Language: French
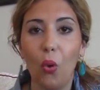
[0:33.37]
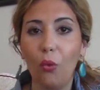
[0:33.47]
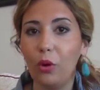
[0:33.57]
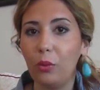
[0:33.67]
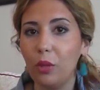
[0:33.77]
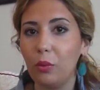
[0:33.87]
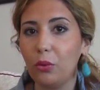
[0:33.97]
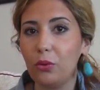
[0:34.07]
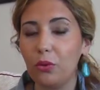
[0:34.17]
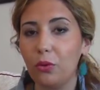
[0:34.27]
on va opter pour
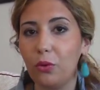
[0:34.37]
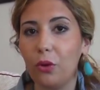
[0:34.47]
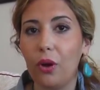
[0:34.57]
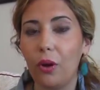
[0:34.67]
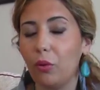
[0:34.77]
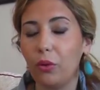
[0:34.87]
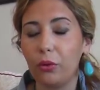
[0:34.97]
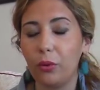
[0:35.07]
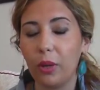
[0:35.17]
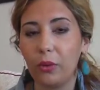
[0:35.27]
une pour
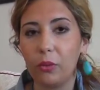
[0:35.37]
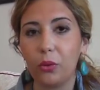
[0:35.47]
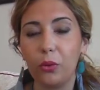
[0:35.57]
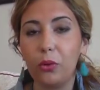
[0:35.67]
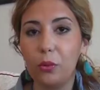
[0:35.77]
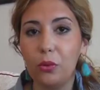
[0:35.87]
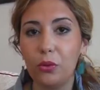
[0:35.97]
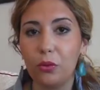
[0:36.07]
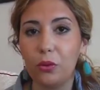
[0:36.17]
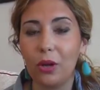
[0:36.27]
une, pardon, pour une coupe de
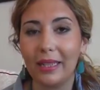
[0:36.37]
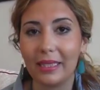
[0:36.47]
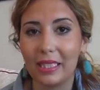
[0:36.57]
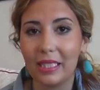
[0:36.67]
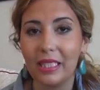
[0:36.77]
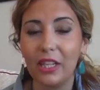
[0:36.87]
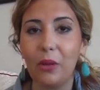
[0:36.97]
cheveux attachée,